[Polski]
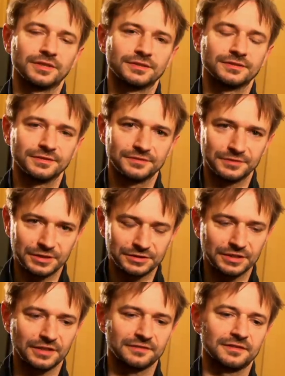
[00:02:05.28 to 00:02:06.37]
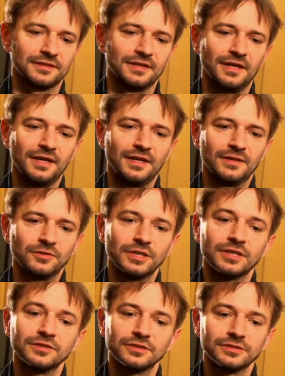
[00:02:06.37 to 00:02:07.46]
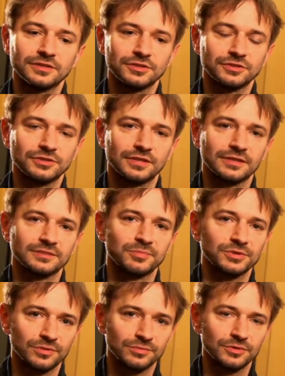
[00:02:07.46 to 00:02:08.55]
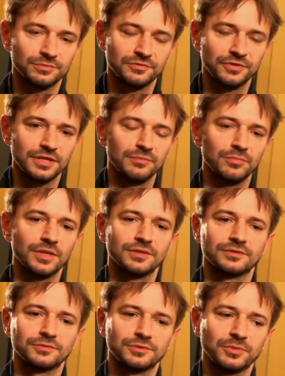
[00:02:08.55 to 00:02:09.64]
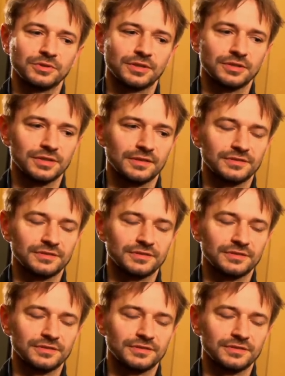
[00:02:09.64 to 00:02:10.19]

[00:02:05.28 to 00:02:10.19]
jest niezwykle ciekawa, no jak i to jest też rzadka sposobność, żeby w jednym miejscu spotkać tak